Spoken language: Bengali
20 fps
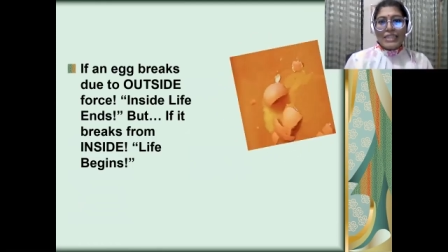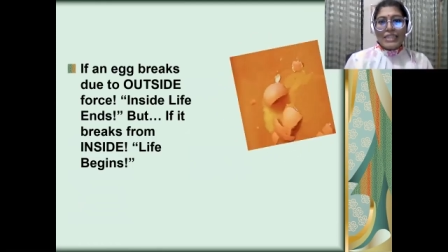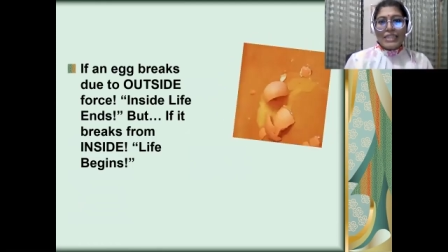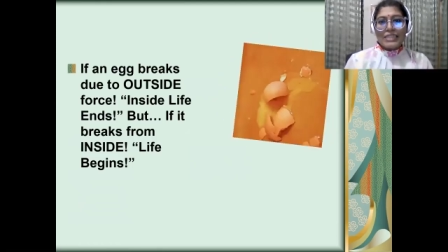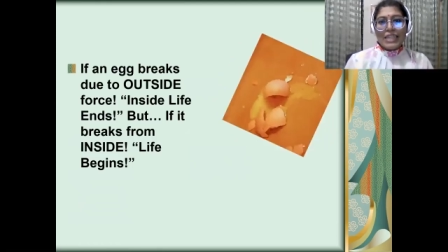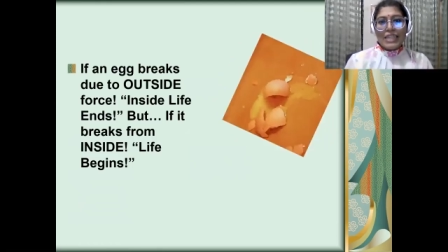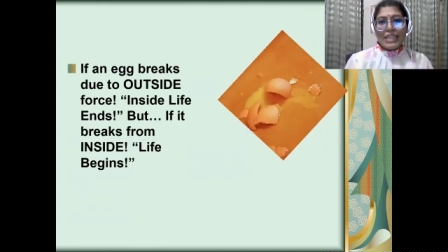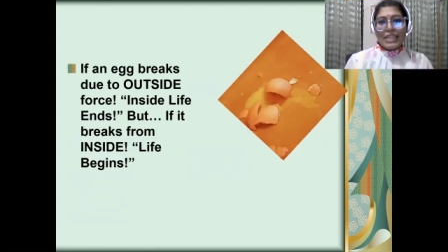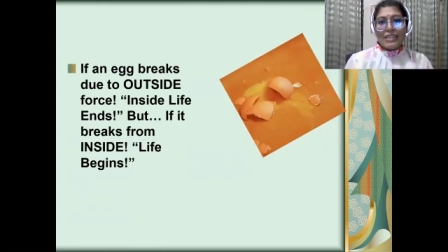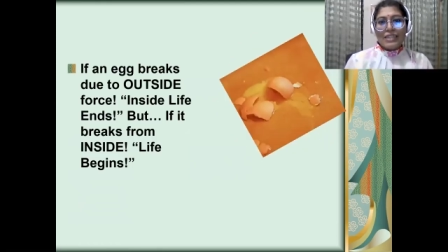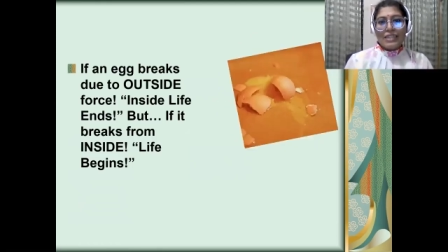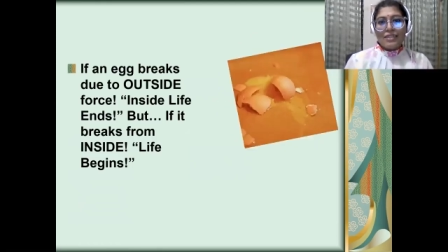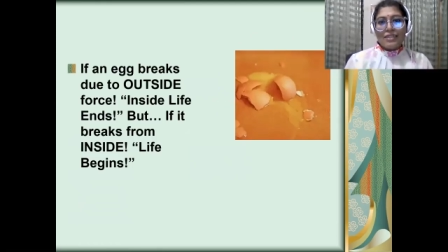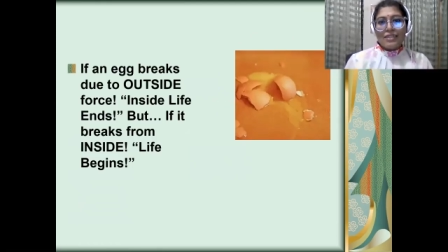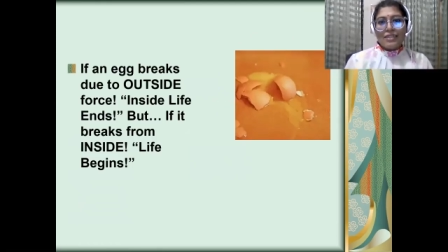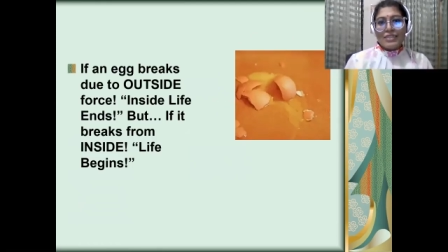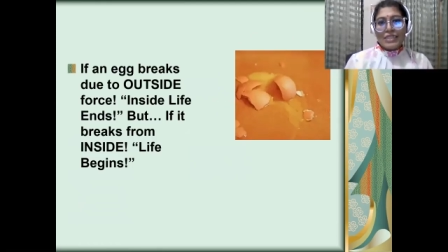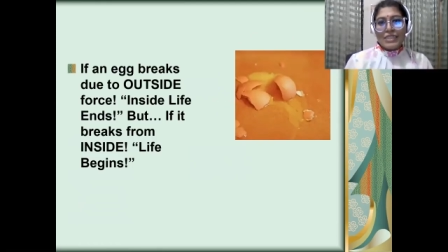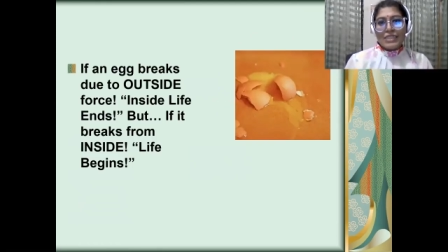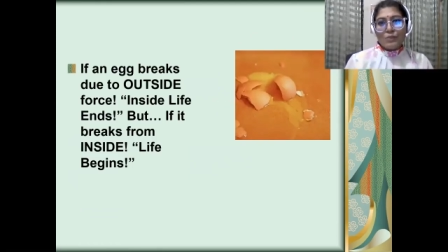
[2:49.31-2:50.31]
সেই
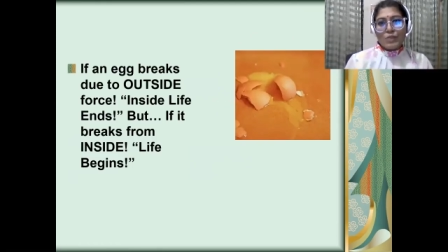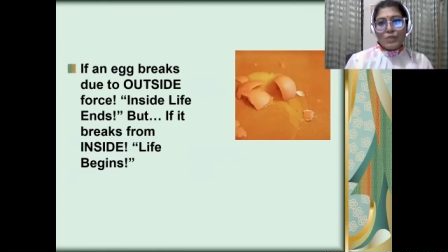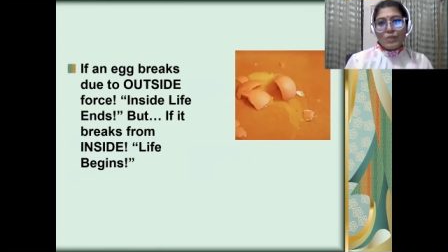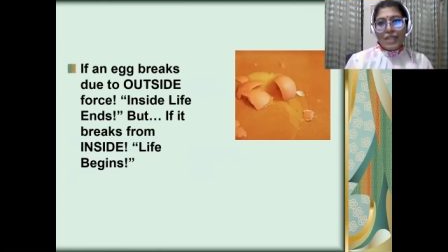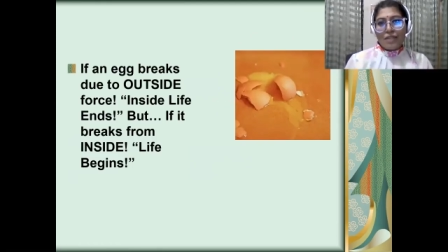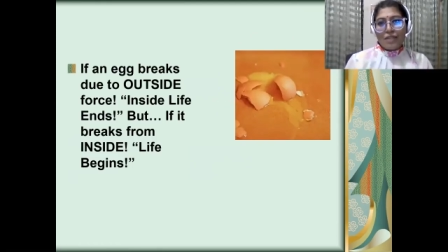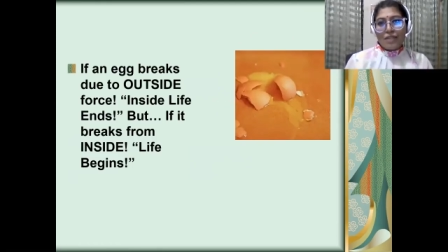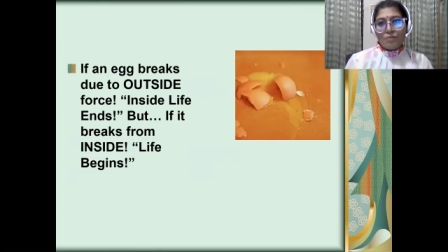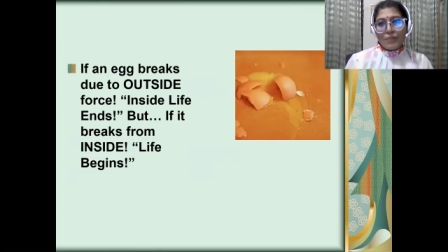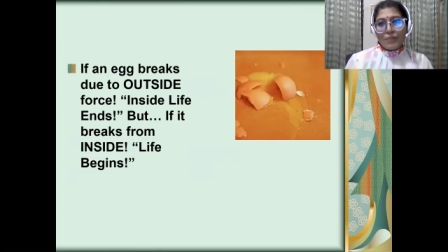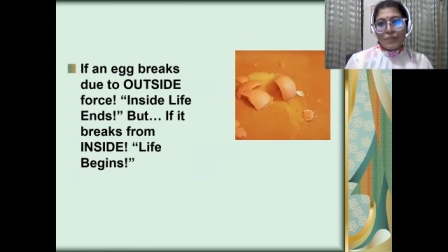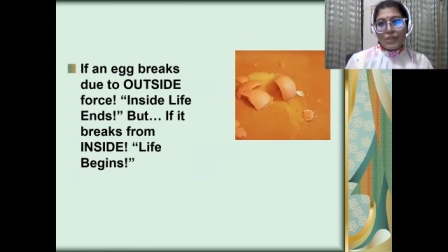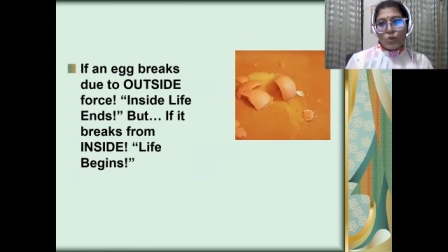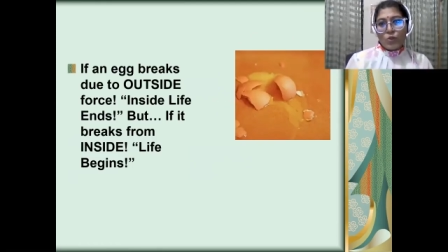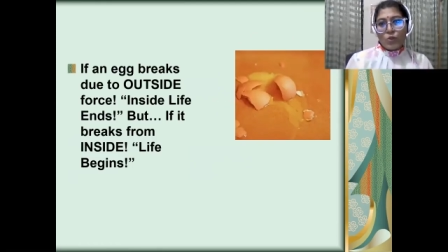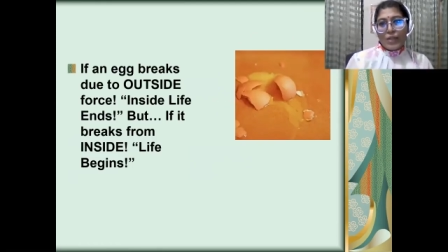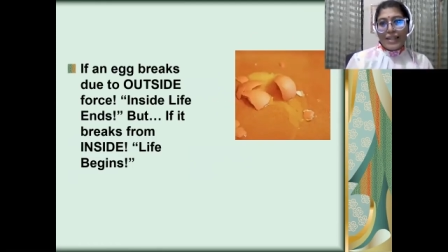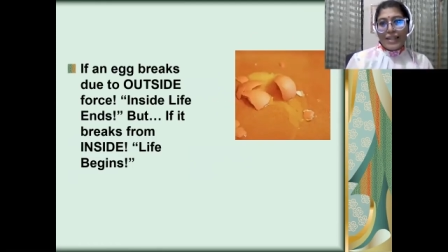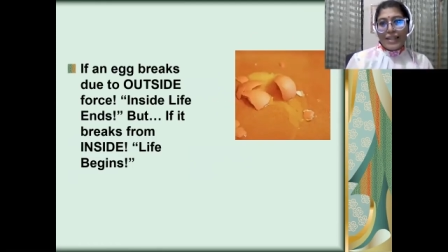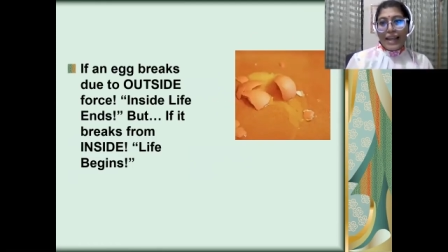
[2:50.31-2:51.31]
ডিমটার
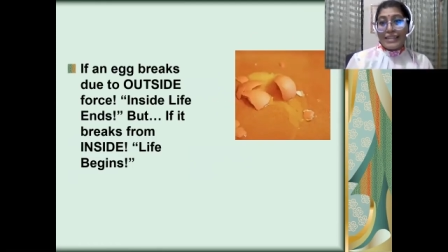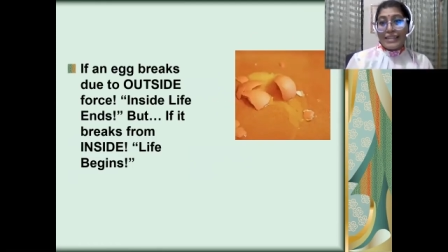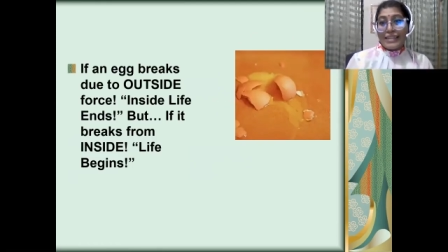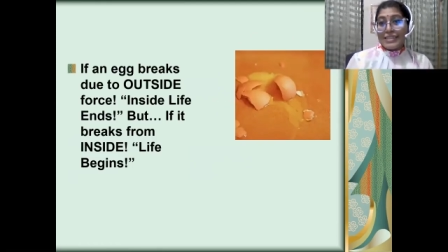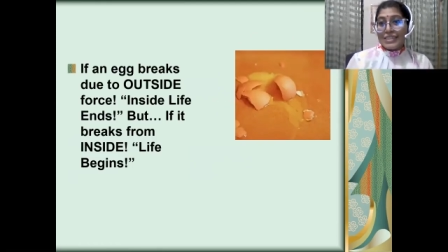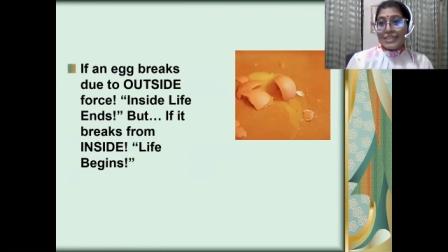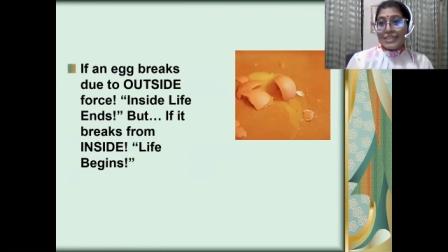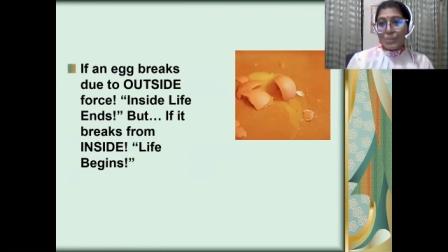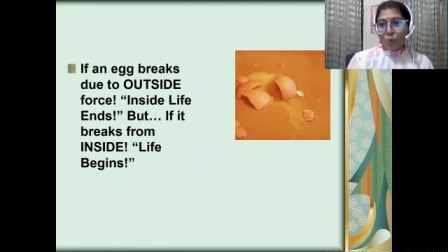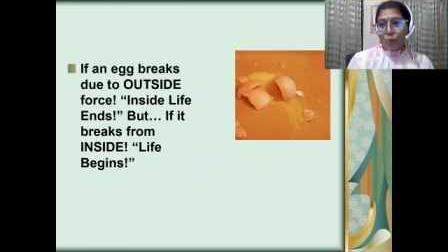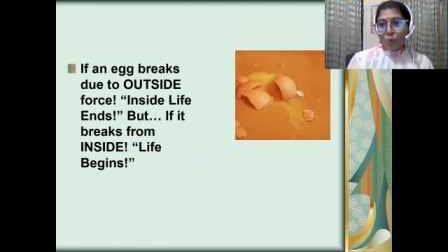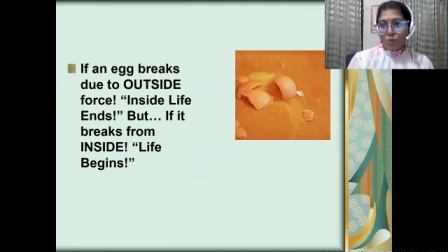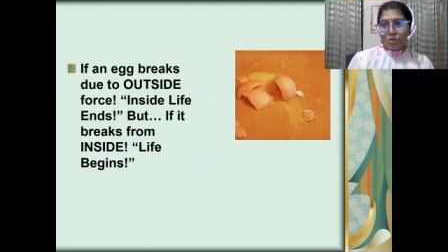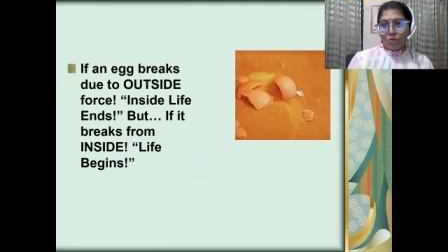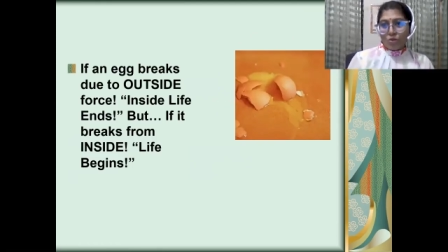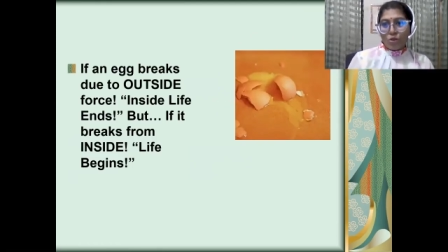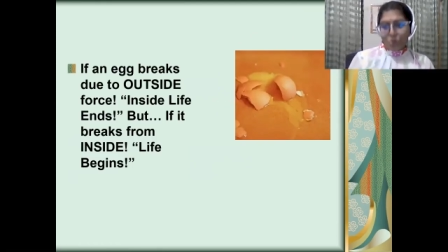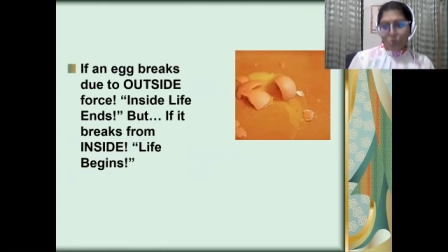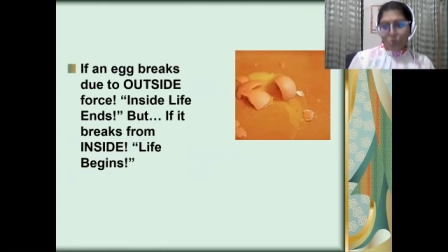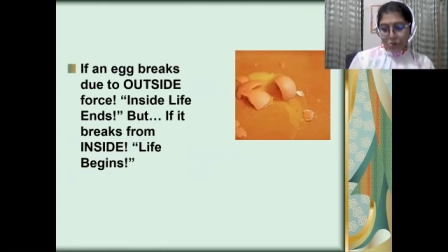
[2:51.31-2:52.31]
ভেতরের একটা জীবন
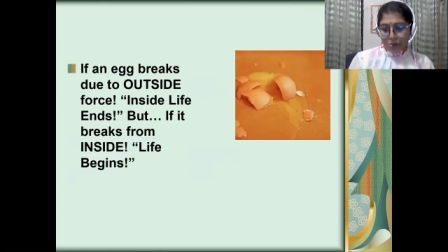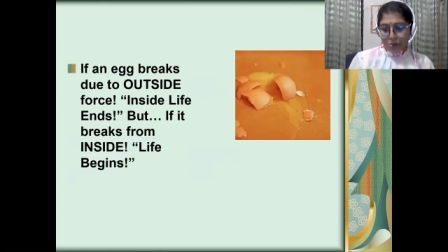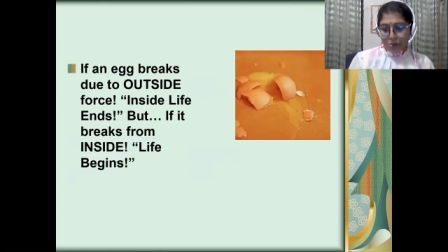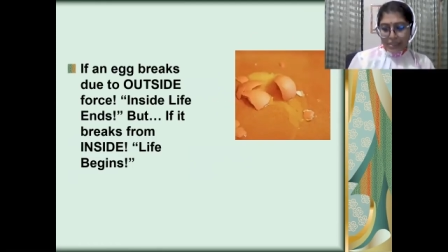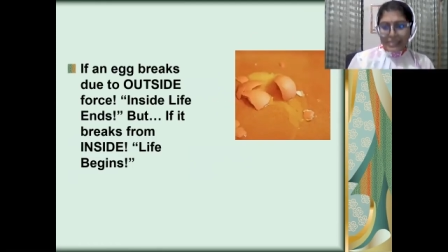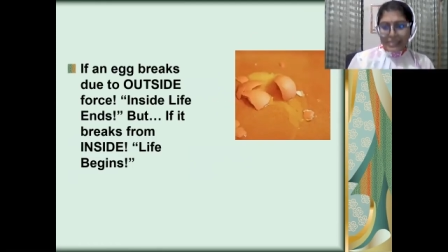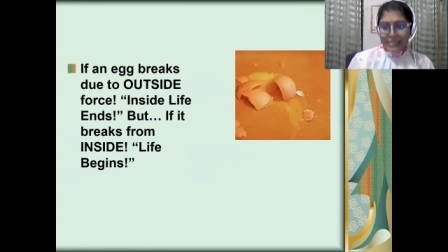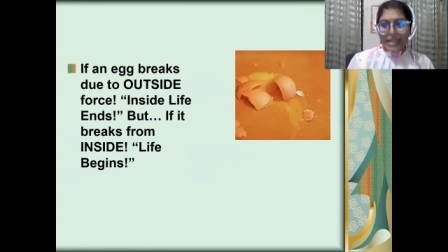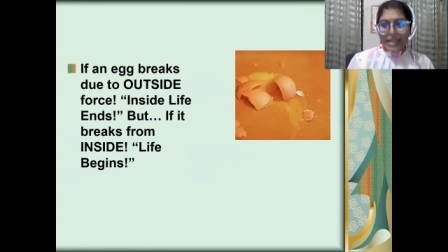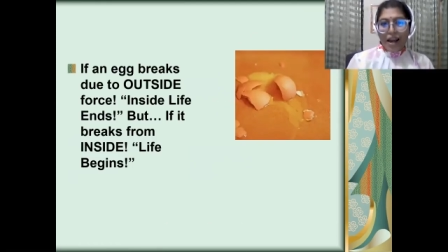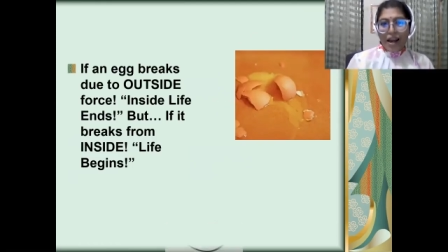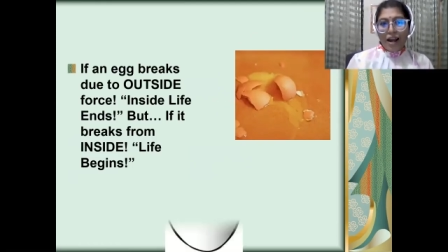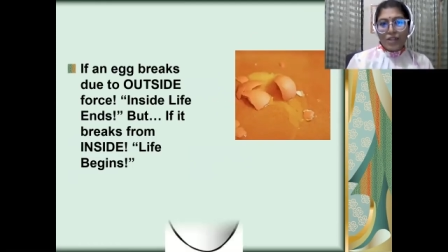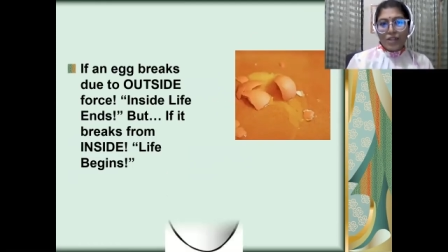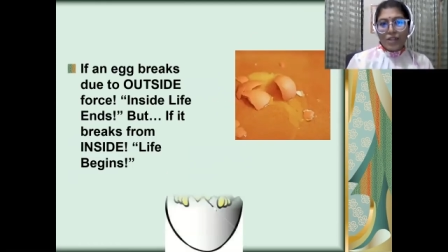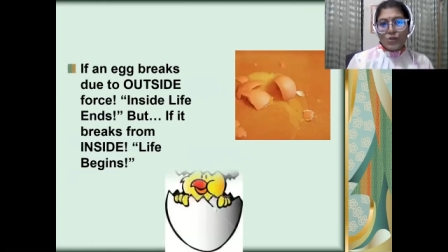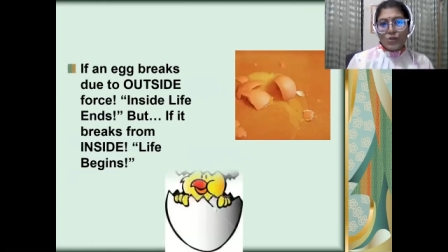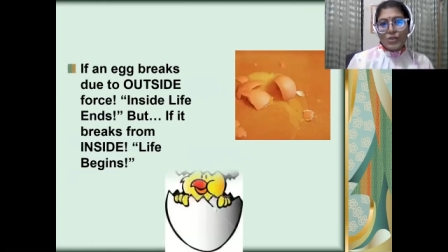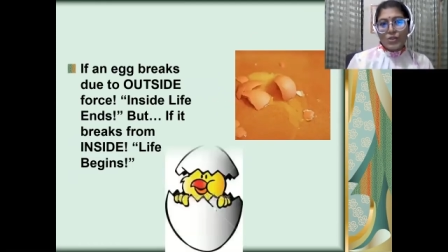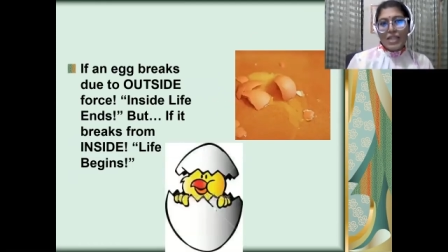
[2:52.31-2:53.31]
নষ্ট হয়ে যায় আর
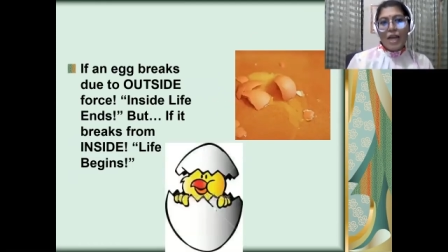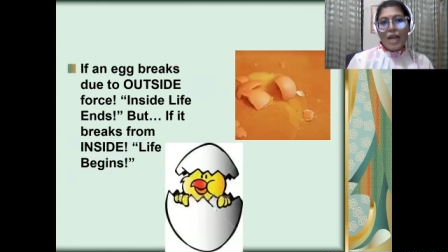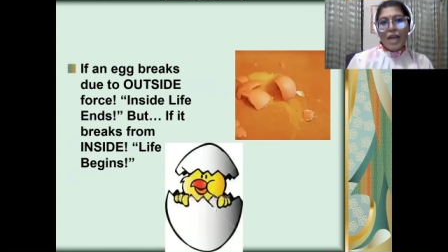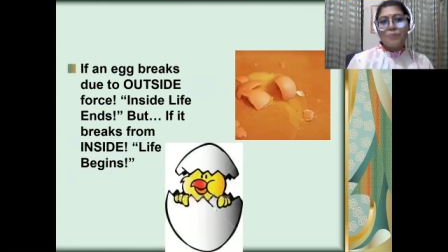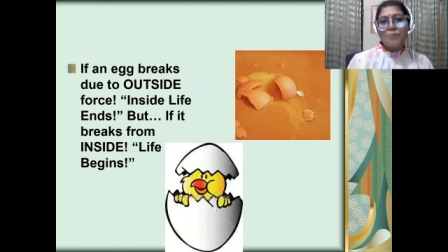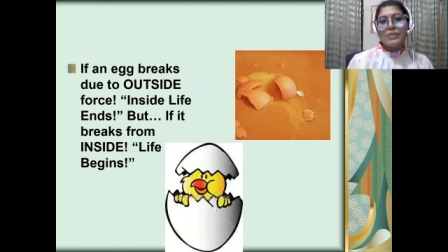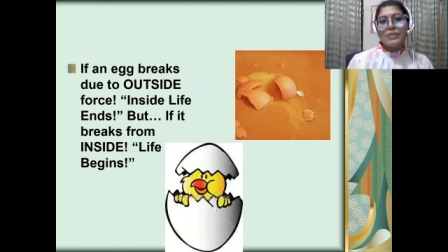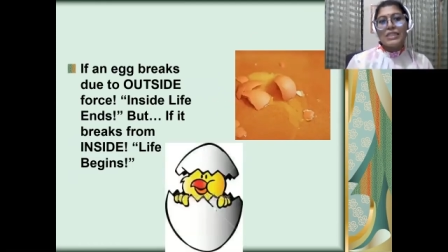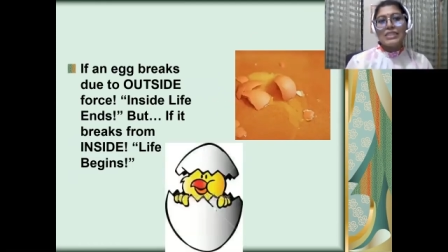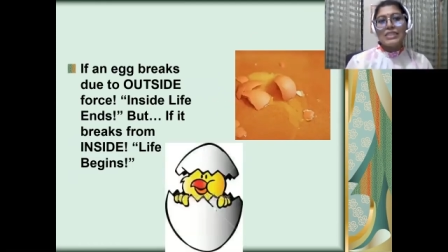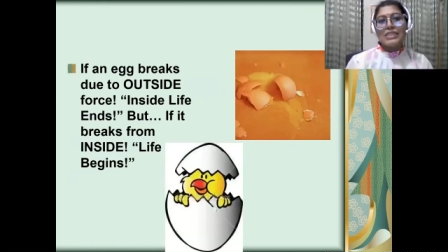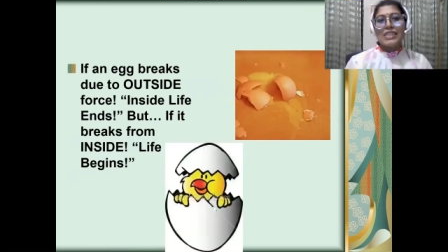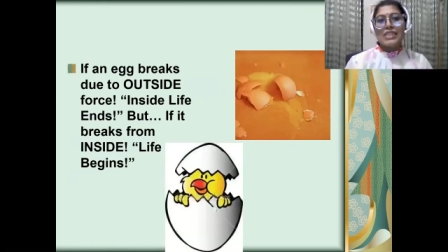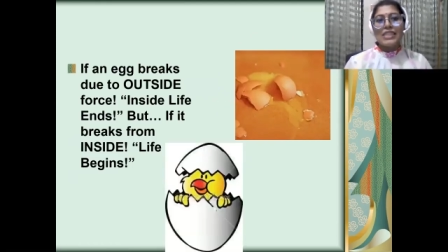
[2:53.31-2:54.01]
যদি আপনি সেই